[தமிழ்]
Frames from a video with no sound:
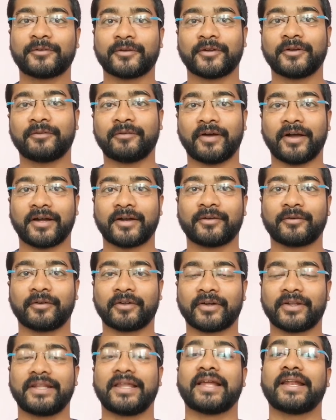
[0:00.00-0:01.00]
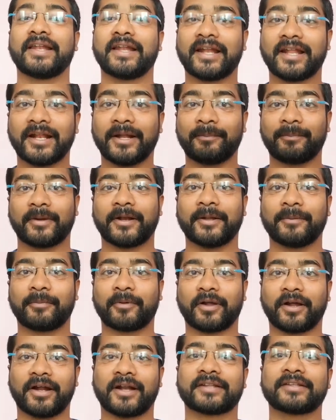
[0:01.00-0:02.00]
வந்து வாங்கினவங்களுக்கு வந்து என்னென்னலாம் பண்ண
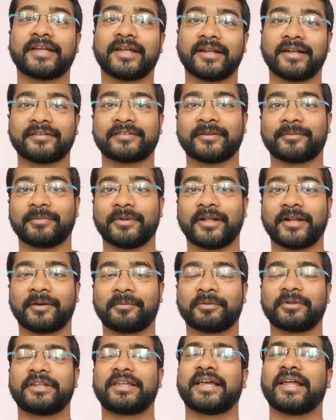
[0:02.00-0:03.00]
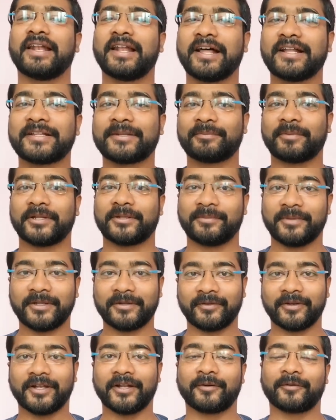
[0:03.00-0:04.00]
போகிறாங்க அடுத்து என்ன ஸ்டெப்லாம் போது எல்லாத்த பற்றியுமே
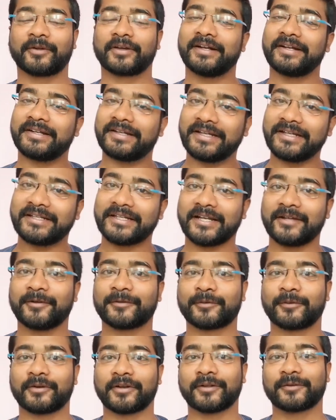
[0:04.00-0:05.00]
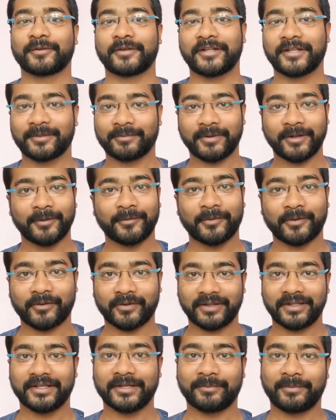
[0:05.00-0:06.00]
இந்த வீடியோ அவங்களுக்கு டீட்டெயிலாக சொல்கிறேன் ஸோ இதுக்கு மேலே
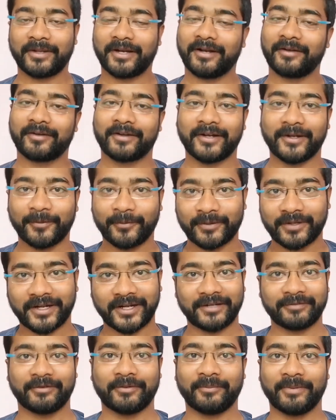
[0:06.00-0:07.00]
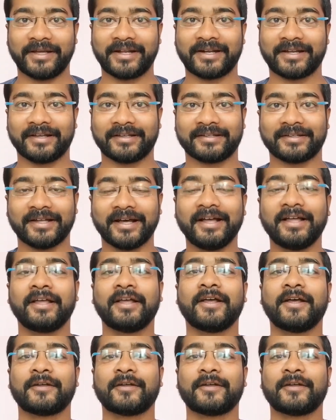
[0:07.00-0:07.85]
உங்களுக்கு வந்து இதில் பெரிய அளவுக்கு டவுட் கன்ஃபார்மாக இருக்காது தான்